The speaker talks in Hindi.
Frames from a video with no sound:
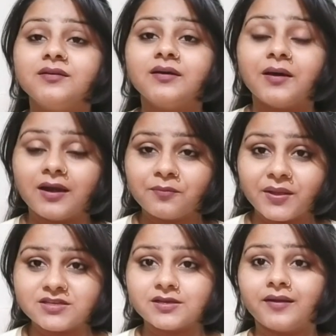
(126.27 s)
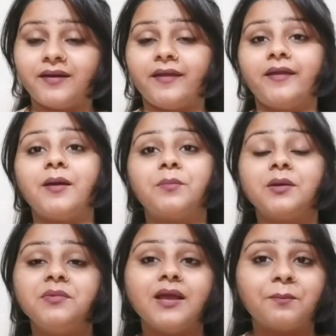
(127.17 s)
अलग पहचान है आपका
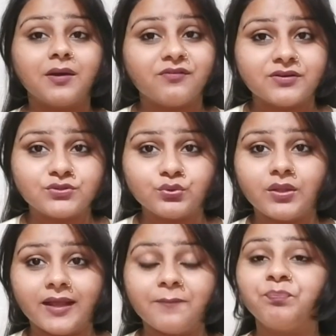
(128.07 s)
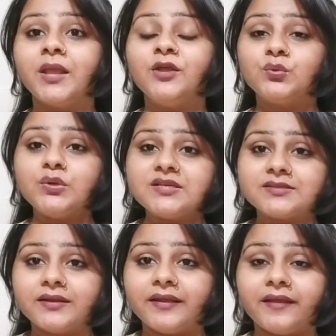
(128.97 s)
भी अपना वजूद है तो
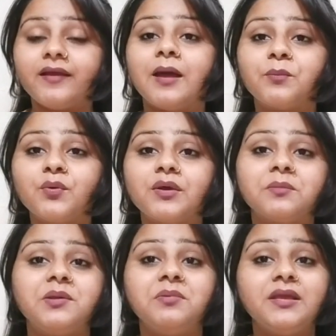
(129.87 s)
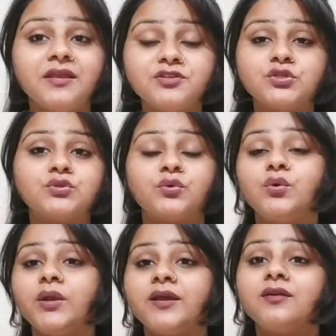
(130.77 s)
इसीलिए आपको कभी भी इन चीज़ों को
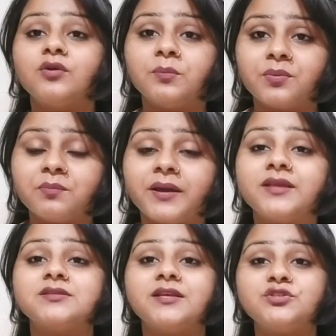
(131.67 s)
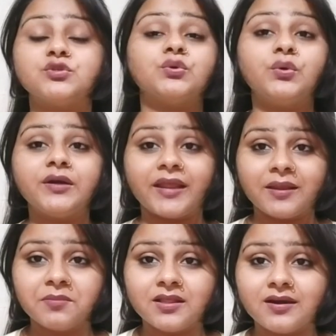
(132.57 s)
लेकर कॉम्प्रोमाइज़ या इन चीज़ों को नहीं
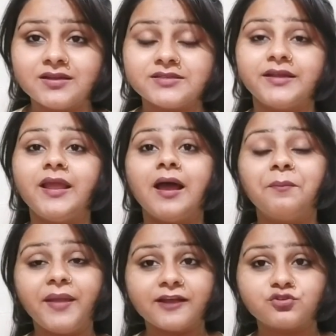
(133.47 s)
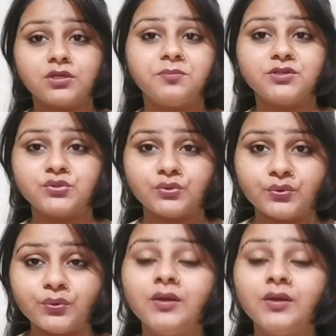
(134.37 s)
बदलना चाहिए आप एक्चुअल में जो हो